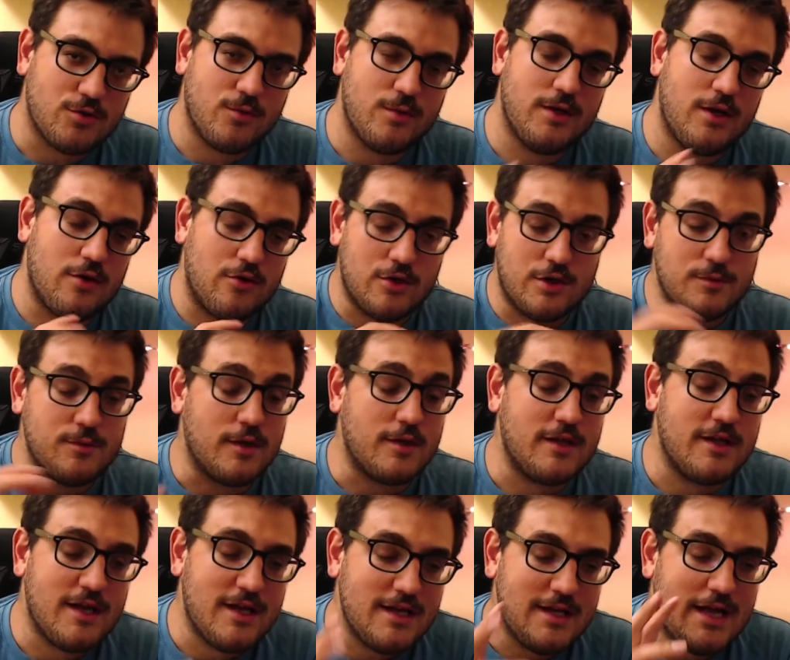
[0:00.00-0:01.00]
quindi non gli puoi
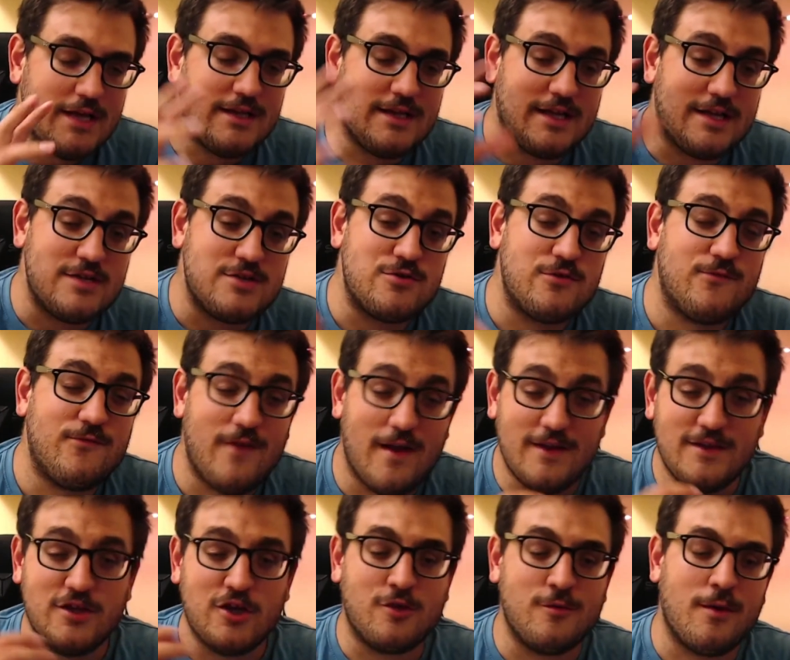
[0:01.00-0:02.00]
dire niente che si
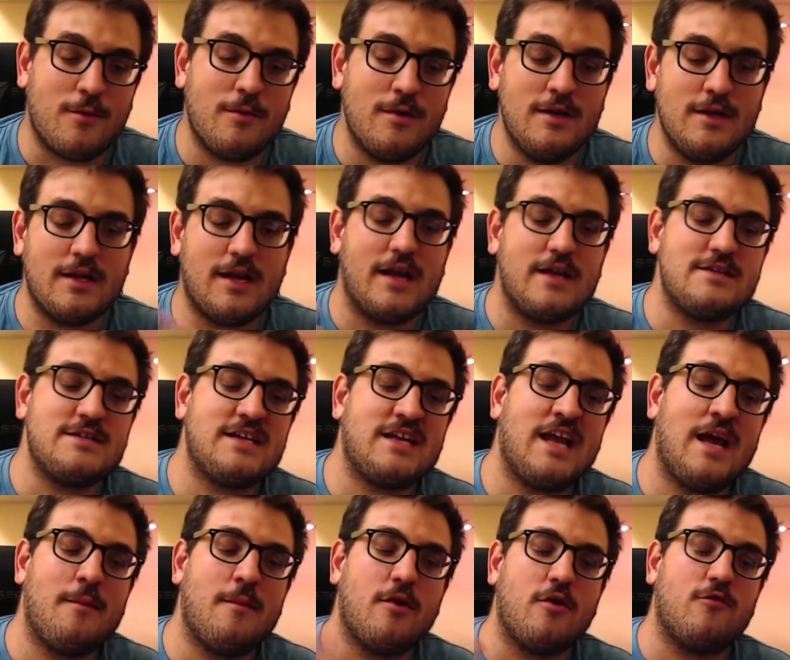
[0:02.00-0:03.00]
offende come quelli che si
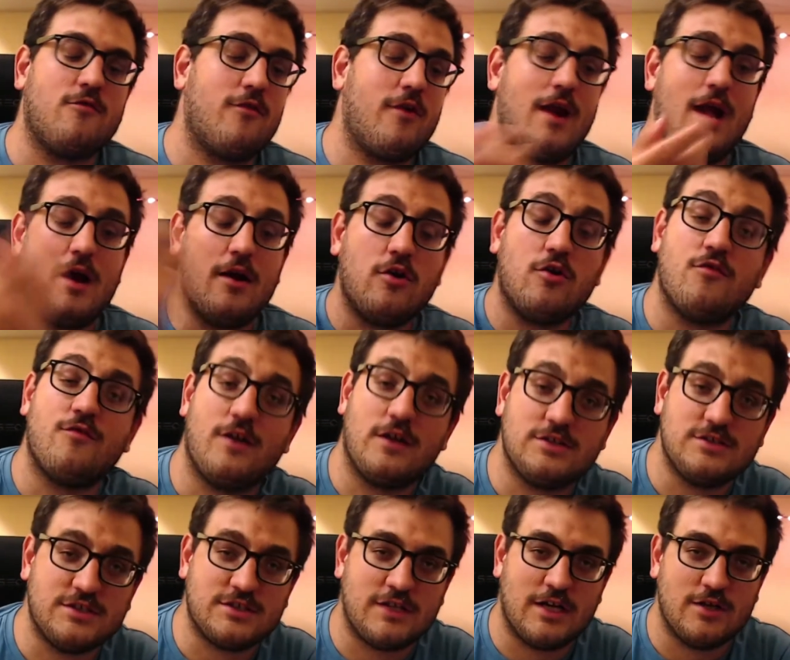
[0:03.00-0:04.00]
chiamano Franco
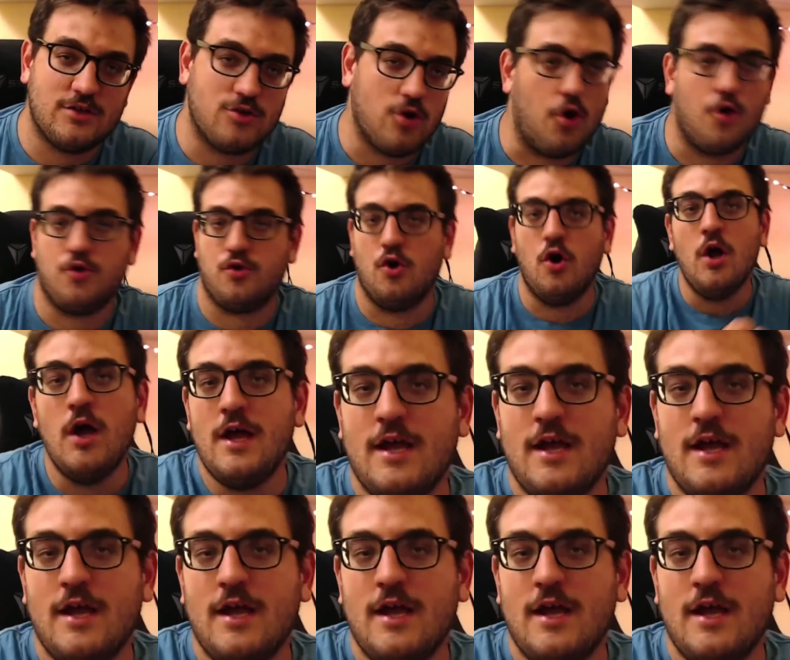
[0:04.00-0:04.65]
Francesco Antonio,